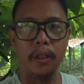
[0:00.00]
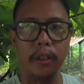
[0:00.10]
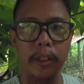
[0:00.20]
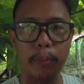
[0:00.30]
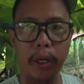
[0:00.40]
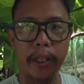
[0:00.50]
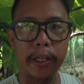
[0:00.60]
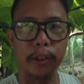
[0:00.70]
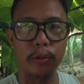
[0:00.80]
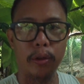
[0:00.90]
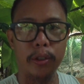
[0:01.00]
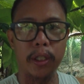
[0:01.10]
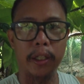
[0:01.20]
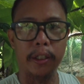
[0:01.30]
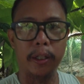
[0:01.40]
Hindi pala tayo natuloy
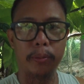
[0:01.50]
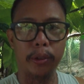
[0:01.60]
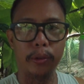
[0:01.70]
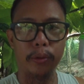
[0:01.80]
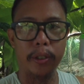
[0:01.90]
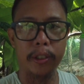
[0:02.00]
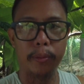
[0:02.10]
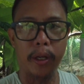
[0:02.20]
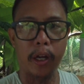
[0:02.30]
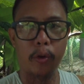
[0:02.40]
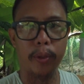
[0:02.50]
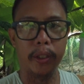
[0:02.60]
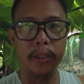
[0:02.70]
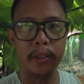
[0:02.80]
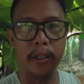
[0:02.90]
sa ating after 2 days mga
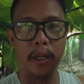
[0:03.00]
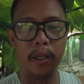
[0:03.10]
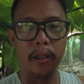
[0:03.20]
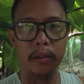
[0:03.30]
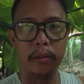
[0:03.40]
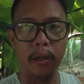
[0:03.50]
kakombatiks dahil